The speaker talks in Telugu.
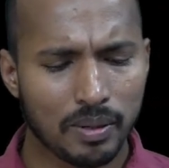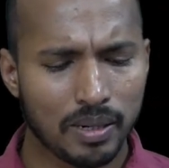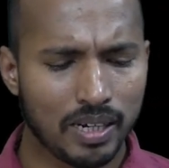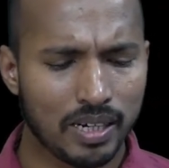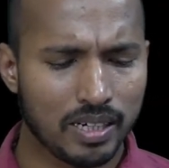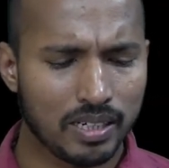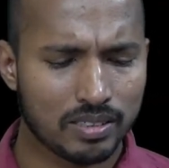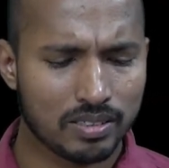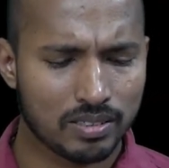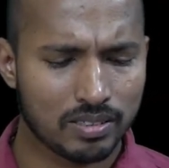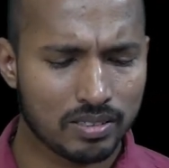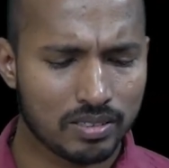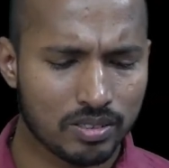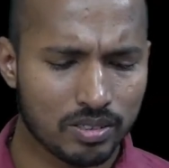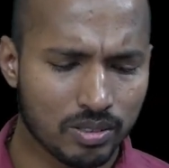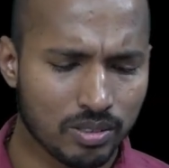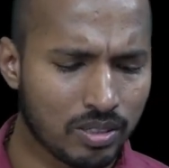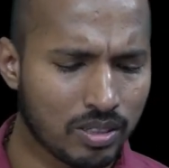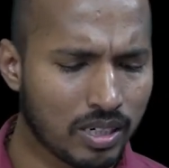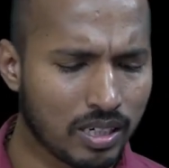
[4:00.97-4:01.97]

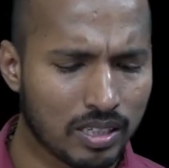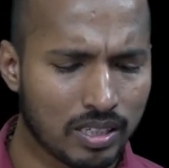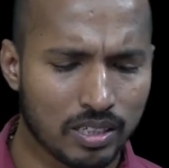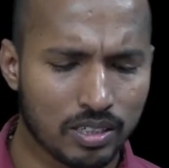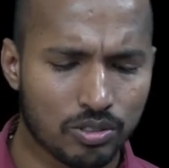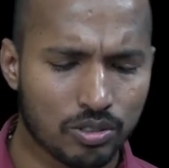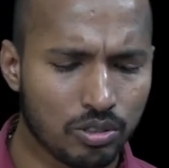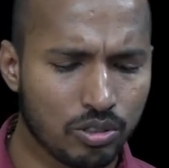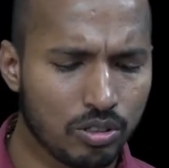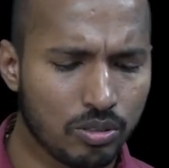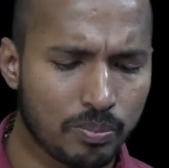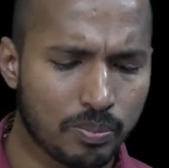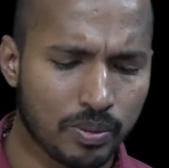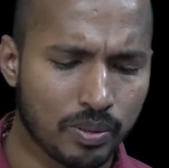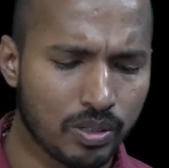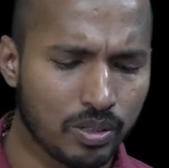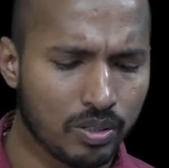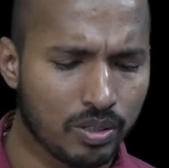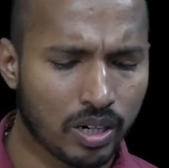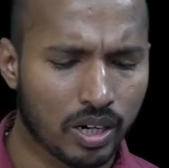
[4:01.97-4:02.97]
మేచుస్తున్నది
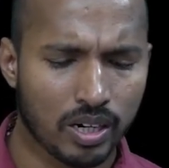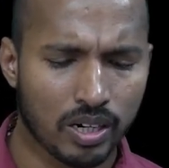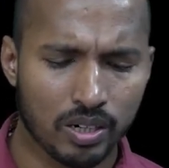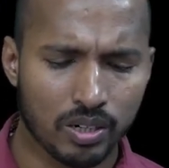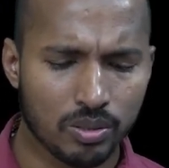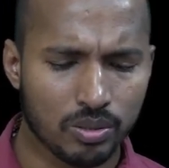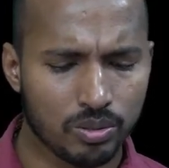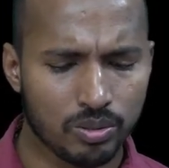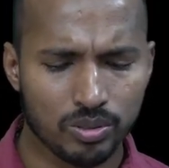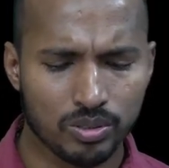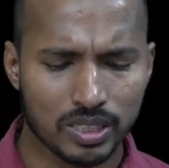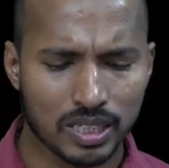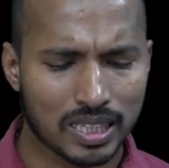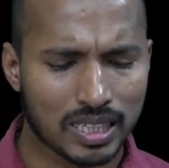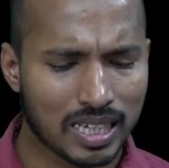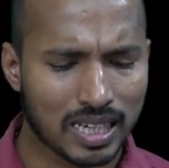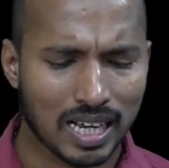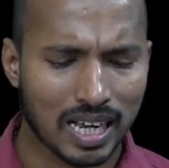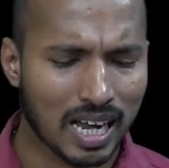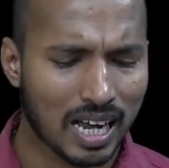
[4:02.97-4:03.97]
చూపులు రెండు
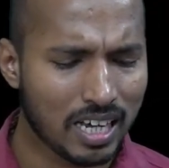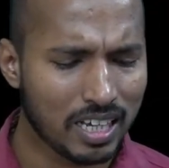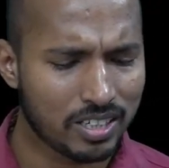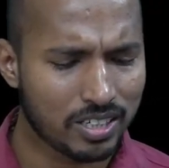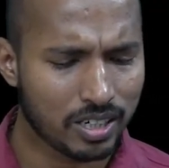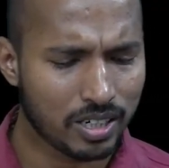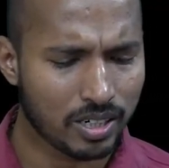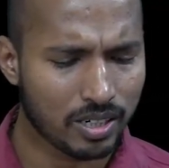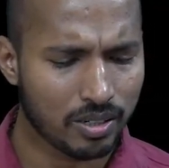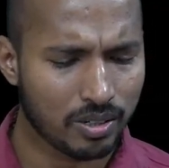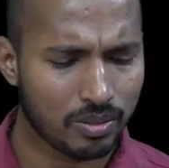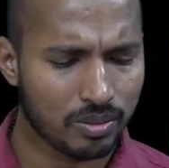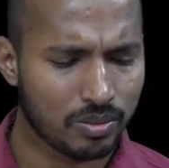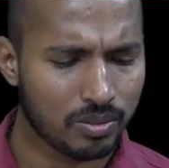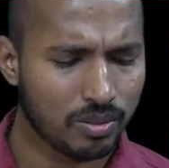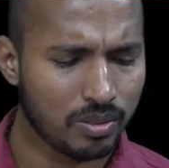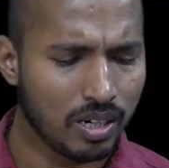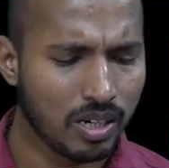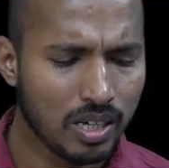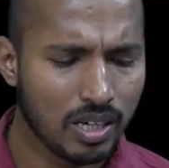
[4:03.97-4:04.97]
జతగా చేరు
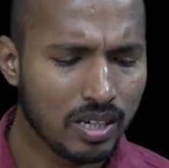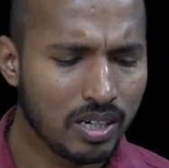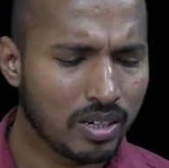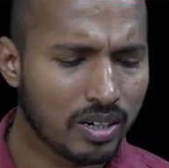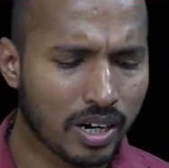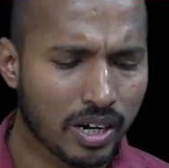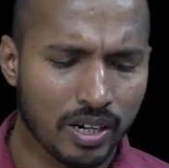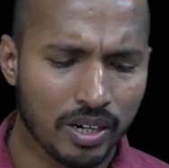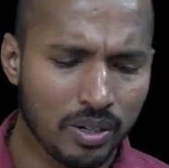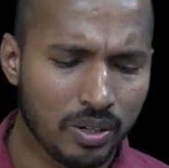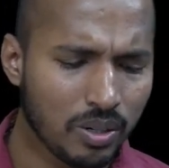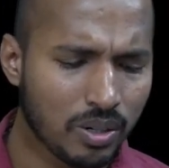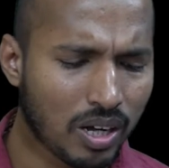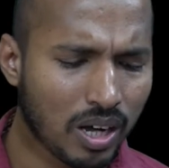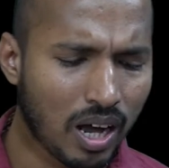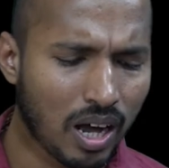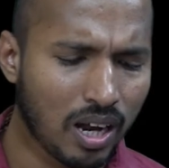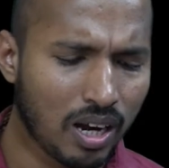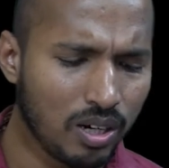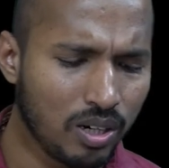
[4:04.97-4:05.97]
రెండు
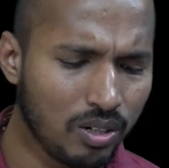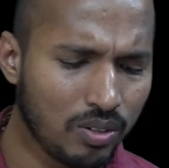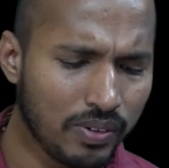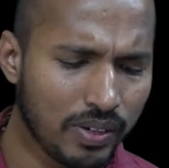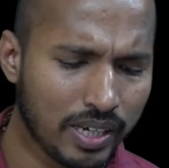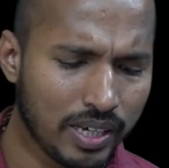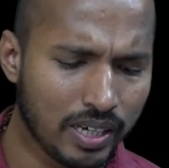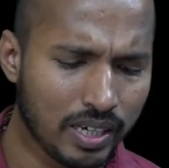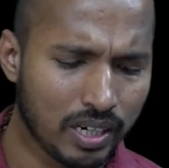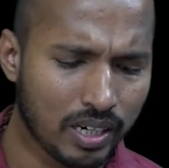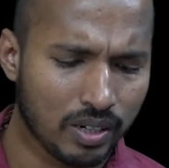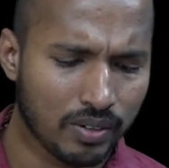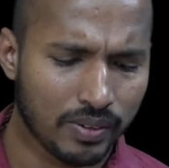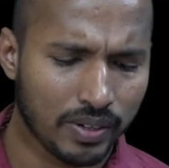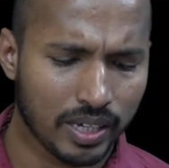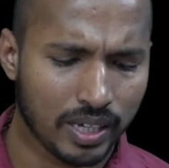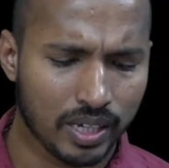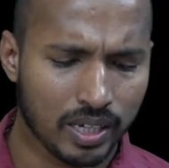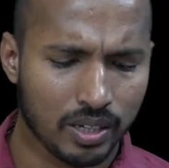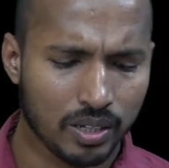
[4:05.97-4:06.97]
కాళ్ళు వేరు
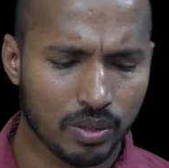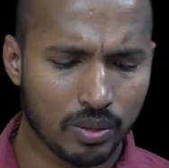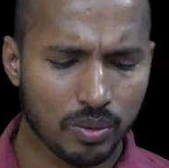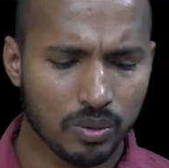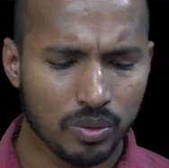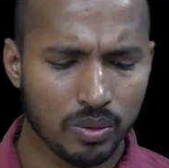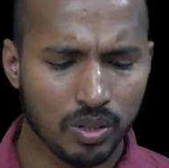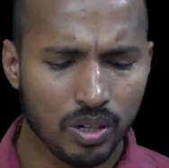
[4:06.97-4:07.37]
వేరు